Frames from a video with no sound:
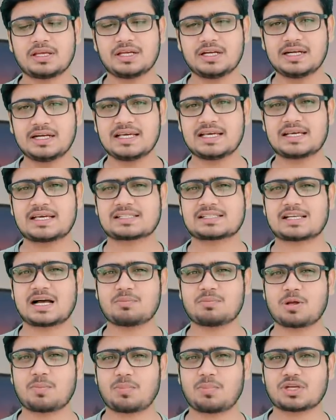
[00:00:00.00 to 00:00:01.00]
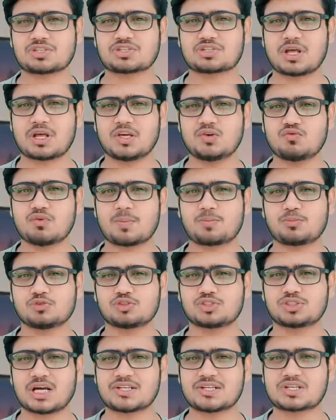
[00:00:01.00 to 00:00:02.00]
ईडी के सामने पेश नहीं हुए
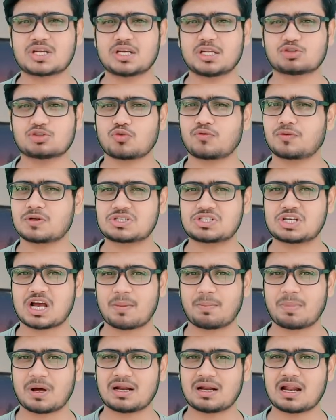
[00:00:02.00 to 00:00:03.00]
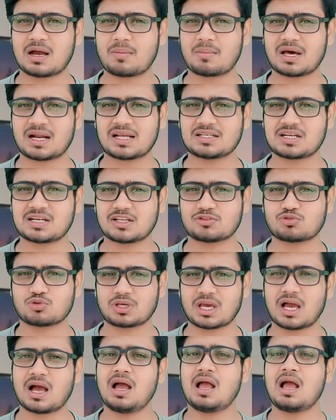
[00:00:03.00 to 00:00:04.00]
पूछताछ के लिए तो फिर छापा ना मारा जाए तो
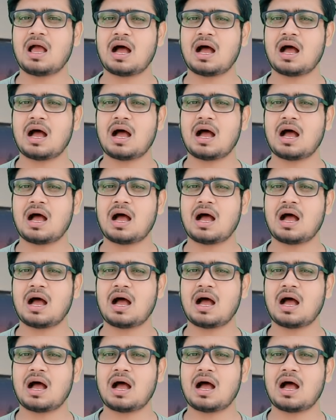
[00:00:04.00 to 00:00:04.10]
क्या